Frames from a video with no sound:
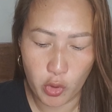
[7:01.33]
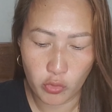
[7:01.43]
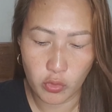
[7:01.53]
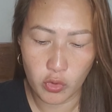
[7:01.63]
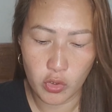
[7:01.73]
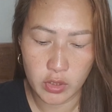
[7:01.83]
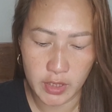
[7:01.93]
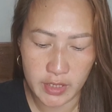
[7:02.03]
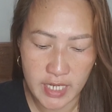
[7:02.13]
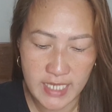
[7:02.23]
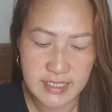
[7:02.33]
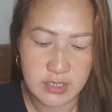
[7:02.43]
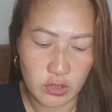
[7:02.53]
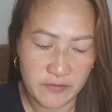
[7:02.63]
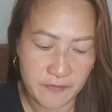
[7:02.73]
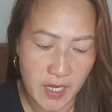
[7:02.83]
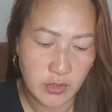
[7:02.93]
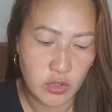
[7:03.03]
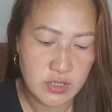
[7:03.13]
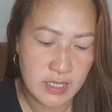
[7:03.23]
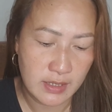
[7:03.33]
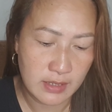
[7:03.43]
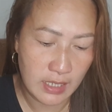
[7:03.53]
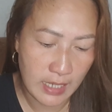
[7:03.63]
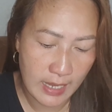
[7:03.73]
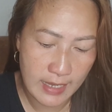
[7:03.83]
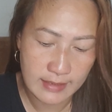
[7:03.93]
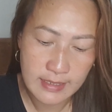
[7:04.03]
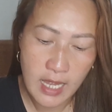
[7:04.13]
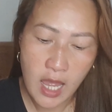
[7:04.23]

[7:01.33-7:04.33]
Pokong, Ernest Gulifardo Sanggalang,